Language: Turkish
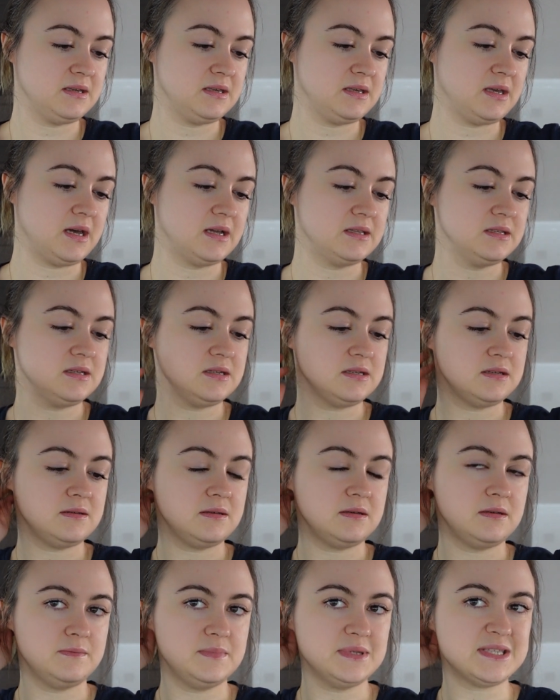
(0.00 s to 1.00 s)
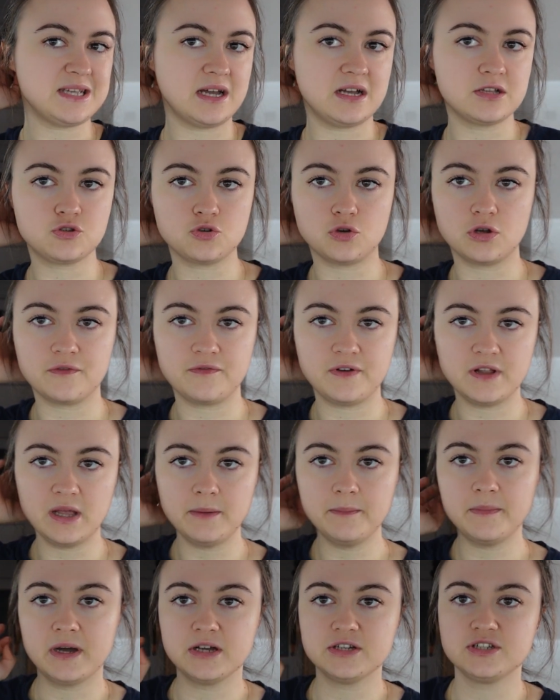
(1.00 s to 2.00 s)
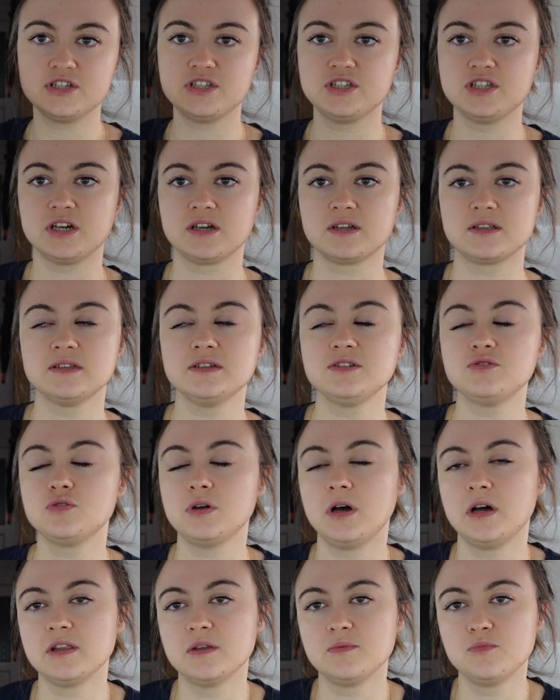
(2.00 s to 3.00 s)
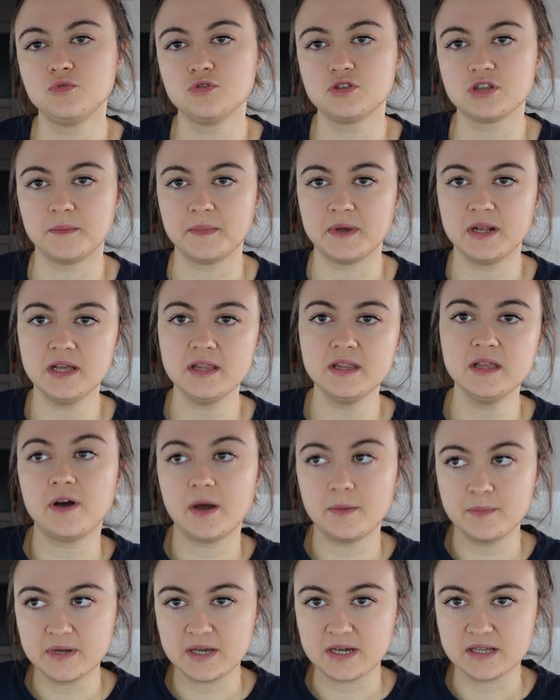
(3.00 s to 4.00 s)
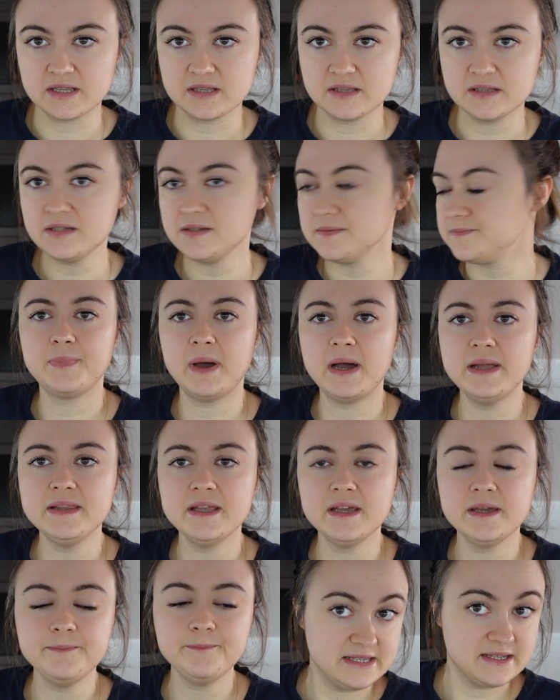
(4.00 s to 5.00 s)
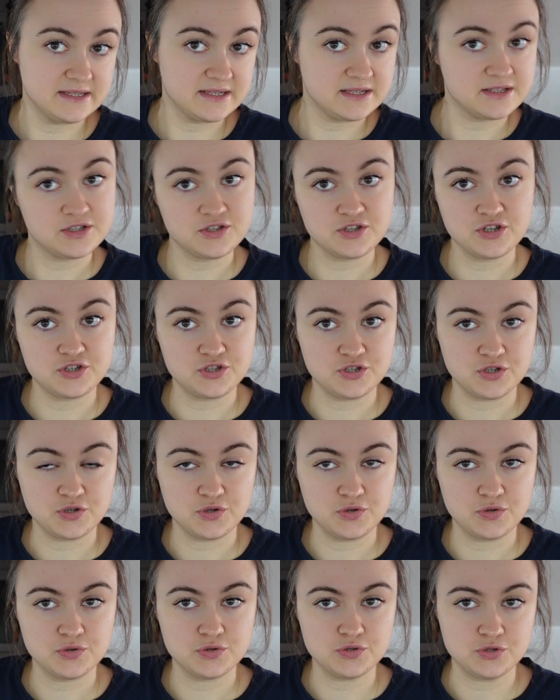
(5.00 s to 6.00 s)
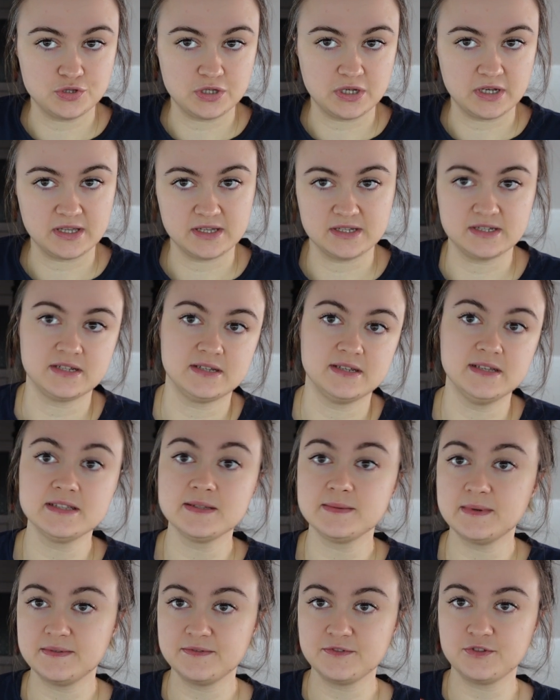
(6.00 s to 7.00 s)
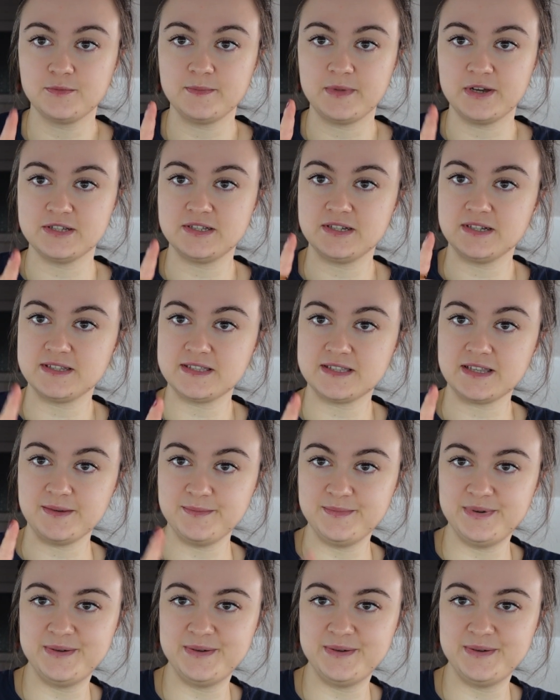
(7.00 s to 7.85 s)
Yani e, bir saat sonra falan başlayacaktı. Şu anda muhtemelen fabrikadadır. Ben de yine satıcı geçiyor görüyorsunuz arkadaşlar. Ne zaman video başlatsam